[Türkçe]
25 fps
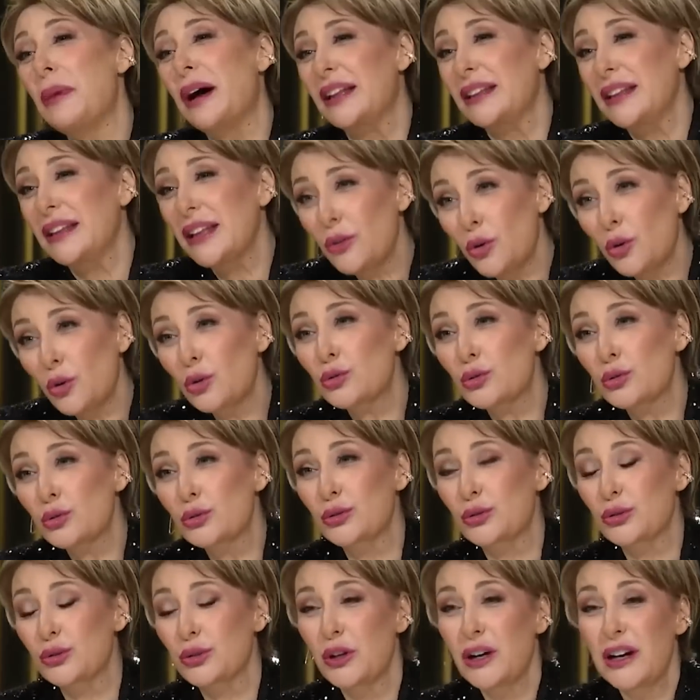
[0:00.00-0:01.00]
bende
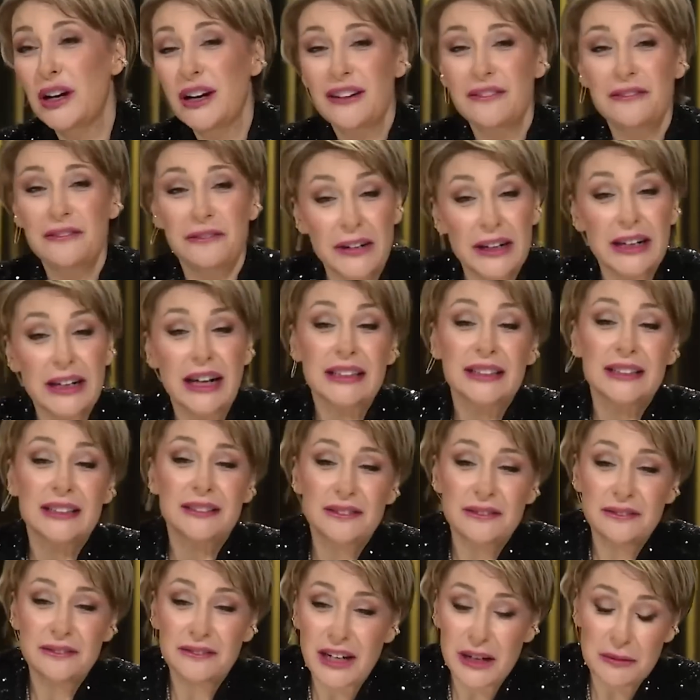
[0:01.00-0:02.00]
yoktur. Fakat
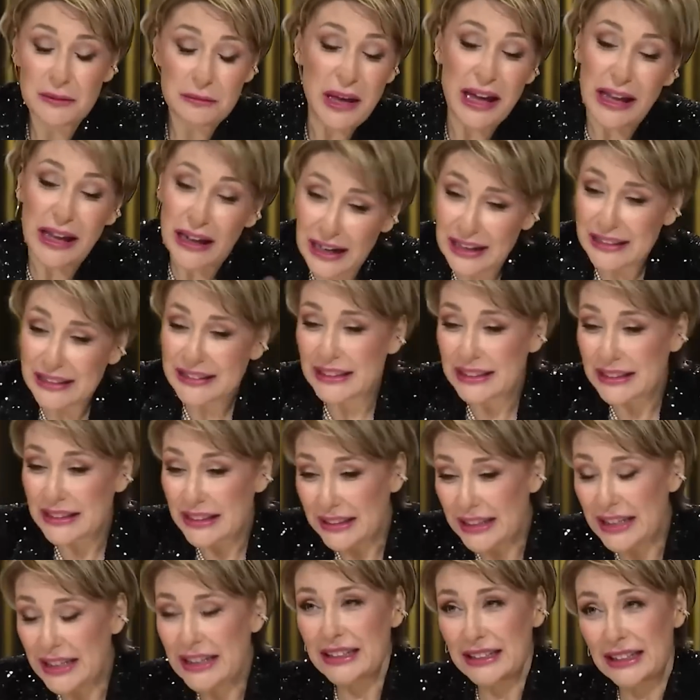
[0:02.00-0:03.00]

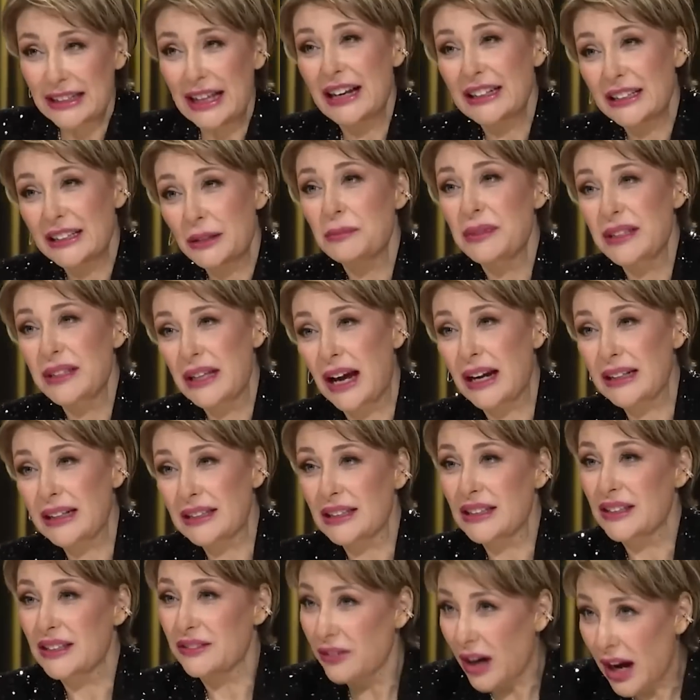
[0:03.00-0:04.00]
herhalde derinlerde bir
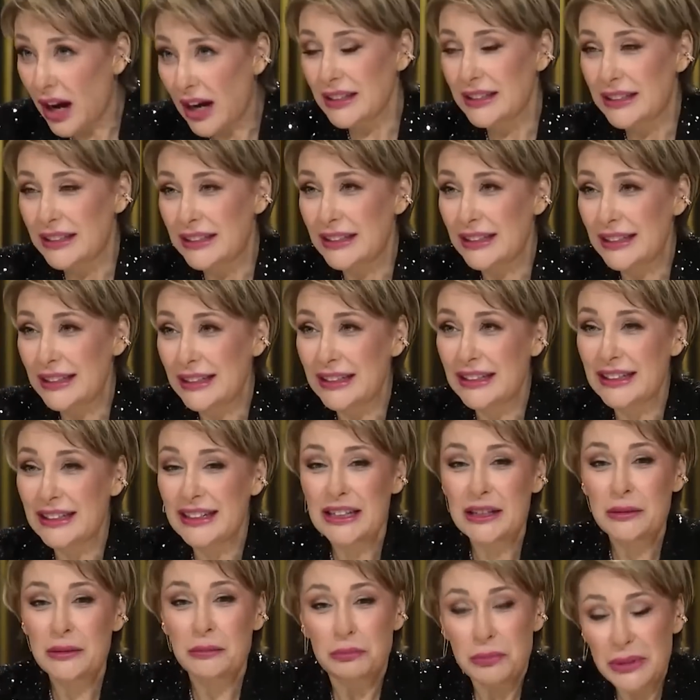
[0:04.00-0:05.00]
yerde de var ki
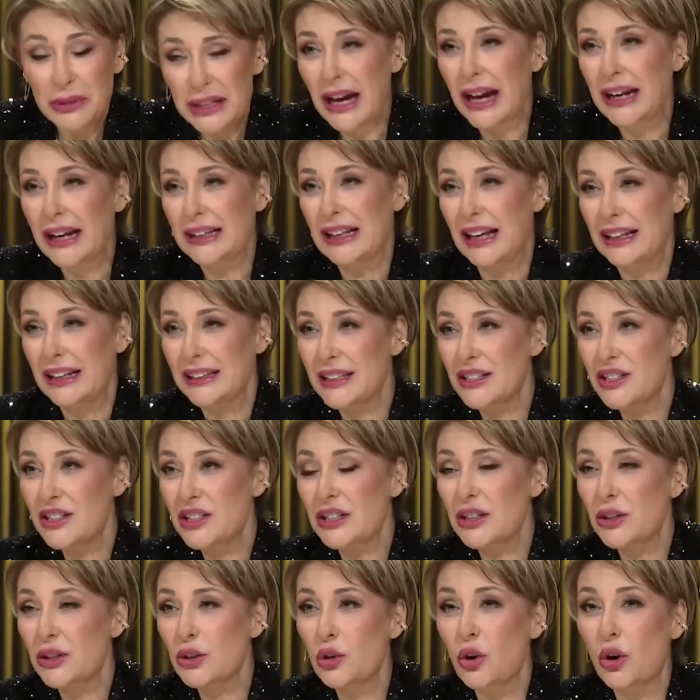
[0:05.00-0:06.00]
bir yerden de
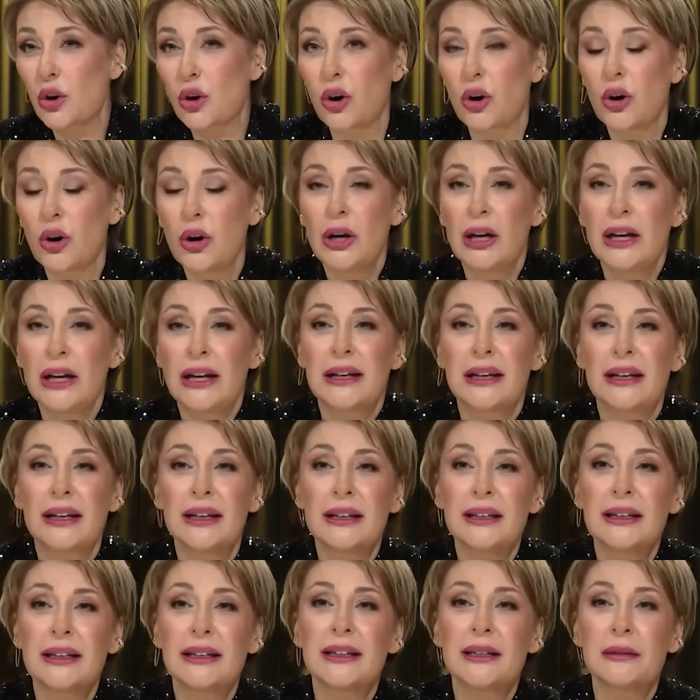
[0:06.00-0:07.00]
çıkıyor.
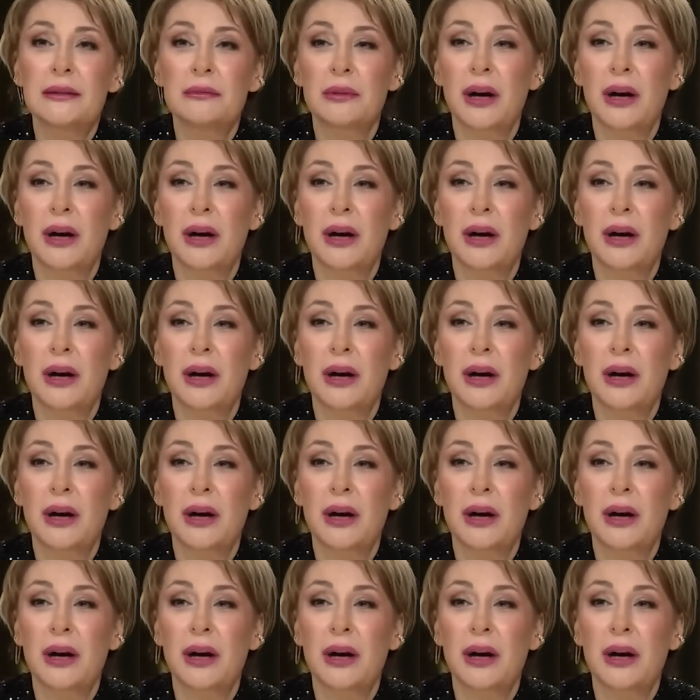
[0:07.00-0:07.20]
Ee,